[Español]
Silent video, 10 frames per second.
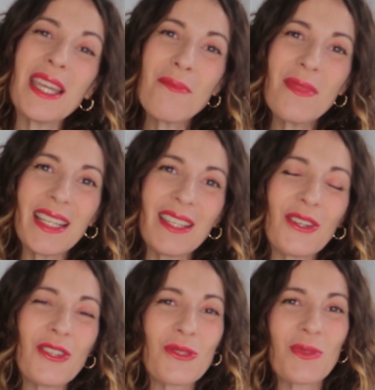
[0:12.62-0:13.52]

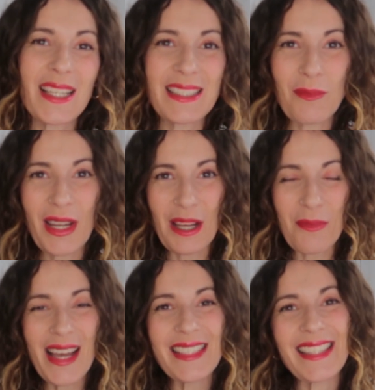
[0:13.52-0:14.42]
Bienvenidos una semana
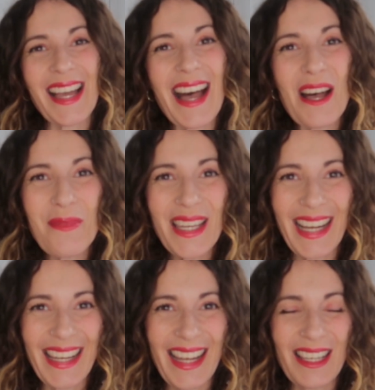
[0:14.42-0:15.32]
más a mi
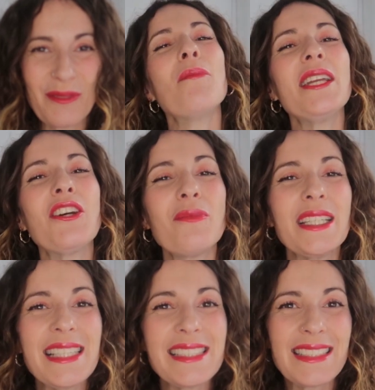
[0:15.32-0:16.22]
canal. Mi
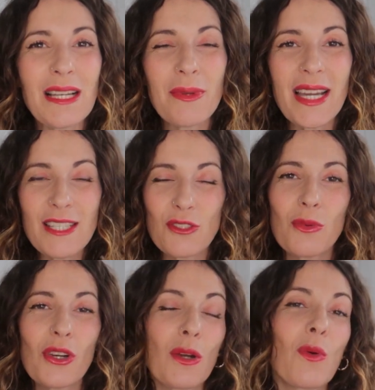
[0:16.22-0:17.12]
nombre es Silvia y
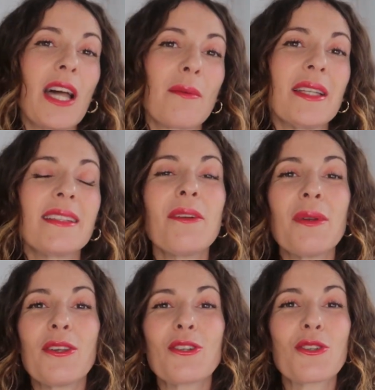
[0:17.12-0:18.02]
subo regularmente
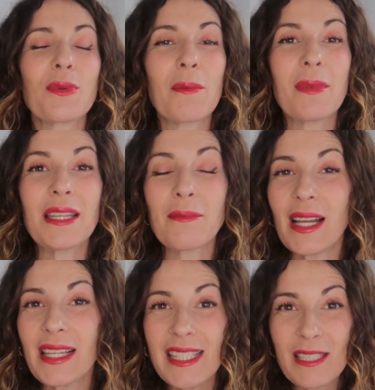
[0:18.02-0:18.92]
vídeos sobre
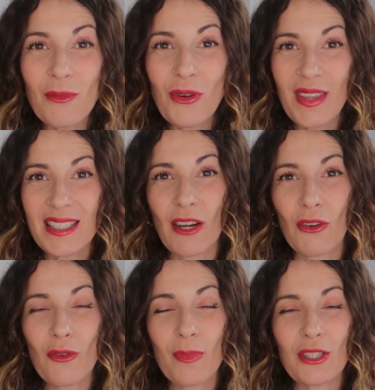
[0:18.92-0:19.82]
minimalismo,
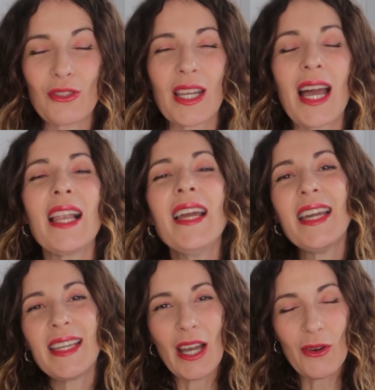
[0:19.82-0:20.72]
desarrollo personal
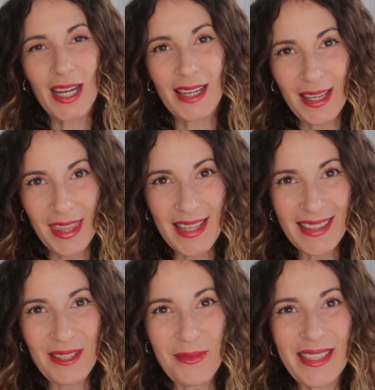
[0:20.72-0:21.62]
y ahora
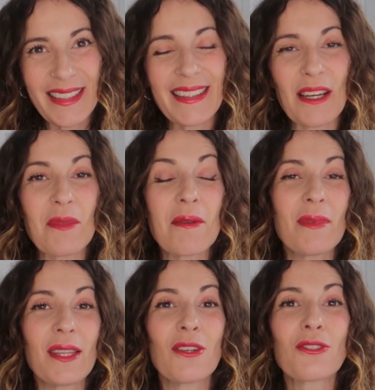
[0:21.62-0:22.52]
recientemente
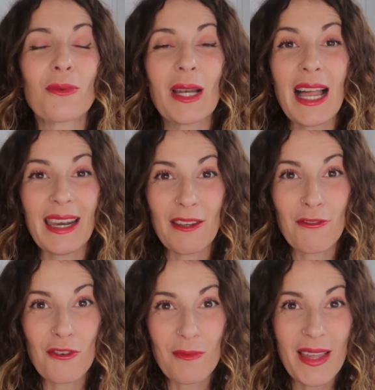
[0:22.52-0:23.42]
también vídeos sobre la
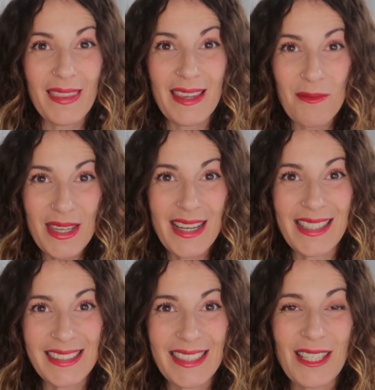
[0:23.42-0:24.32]
reforma de mi
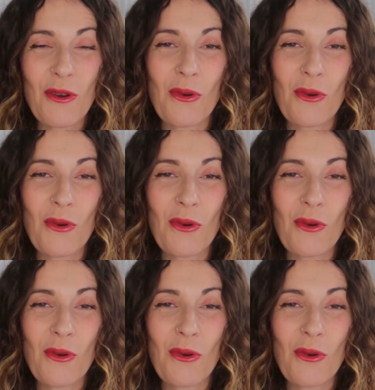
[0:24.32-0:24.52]
casa